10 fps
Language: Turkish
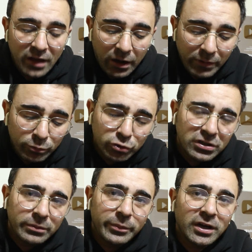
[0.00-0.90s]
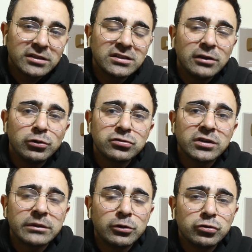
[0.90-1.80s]
Ama bunu dememek adına
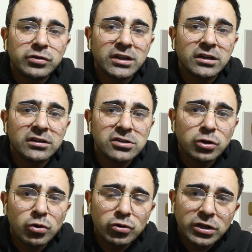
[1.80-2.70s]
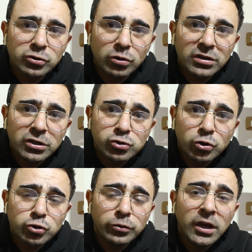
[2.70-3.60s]
lütfen ama lütfen arkadaşlar o örnek soruları
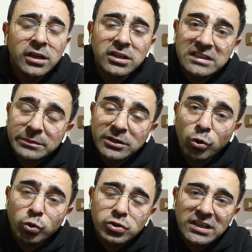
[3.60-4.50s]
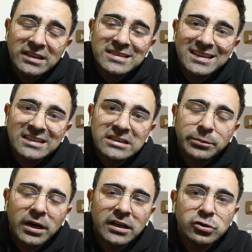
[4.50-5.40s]
çözün. 2018'den
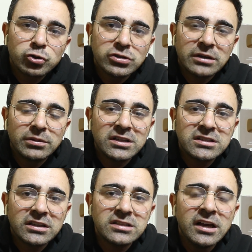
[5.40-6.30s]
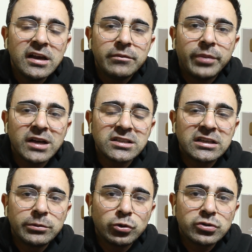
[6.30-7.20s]
itibaren çözebilirsiniz. Bazı
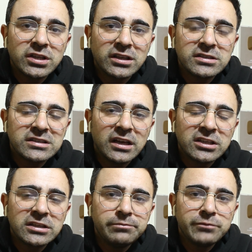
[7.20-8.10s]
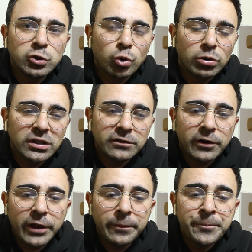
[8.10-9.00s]
2018 işte Ekim soruları
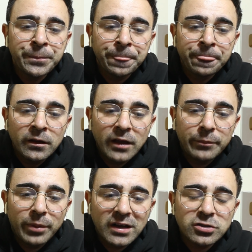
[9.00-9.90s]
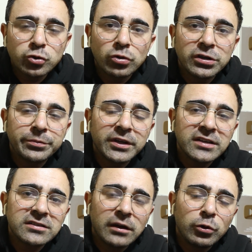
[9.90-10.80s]
falan yani bazı soruları
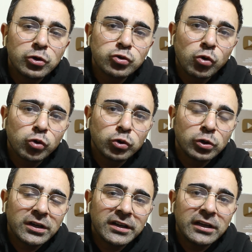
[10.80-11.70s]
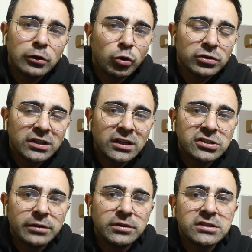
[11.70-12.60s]
biraz daha böyle son konulara geliyor. Onları
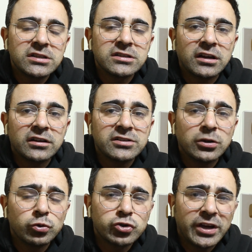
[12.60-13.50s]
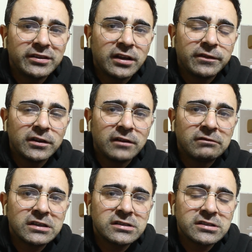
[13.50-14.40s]
geçebilirsiniz arkadaşlar. Üçgenler
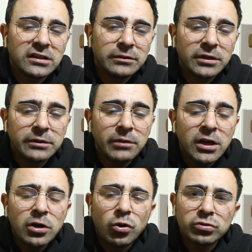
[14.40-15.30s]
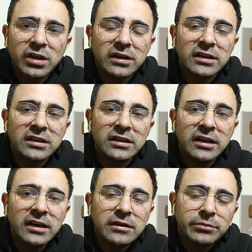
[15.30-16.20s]
falan var. İşte ne bileyim onlarla
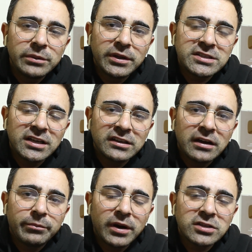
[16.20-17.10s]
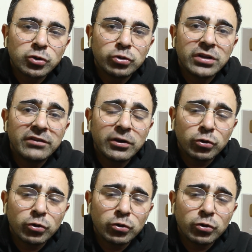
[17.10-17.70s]
ilgili bilmeniz gereken bazı konular var.